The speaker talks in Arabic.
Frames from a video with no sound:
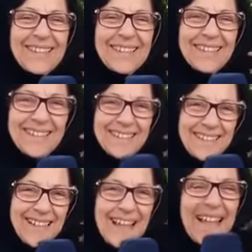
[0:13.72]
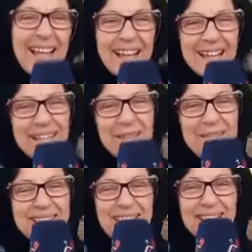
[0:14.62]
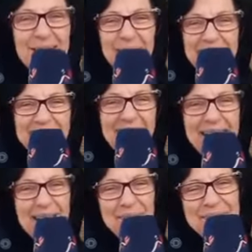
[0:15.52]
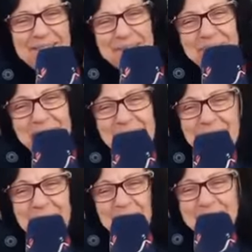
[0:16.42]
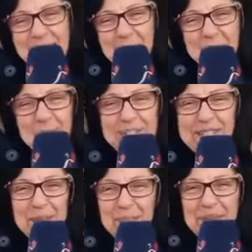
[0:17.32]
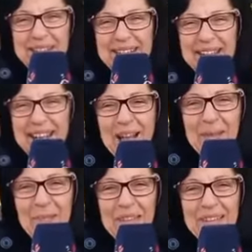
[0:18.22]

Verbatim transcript: كي دايره استاذه اهلا وسهلا بمتتبعي الكرام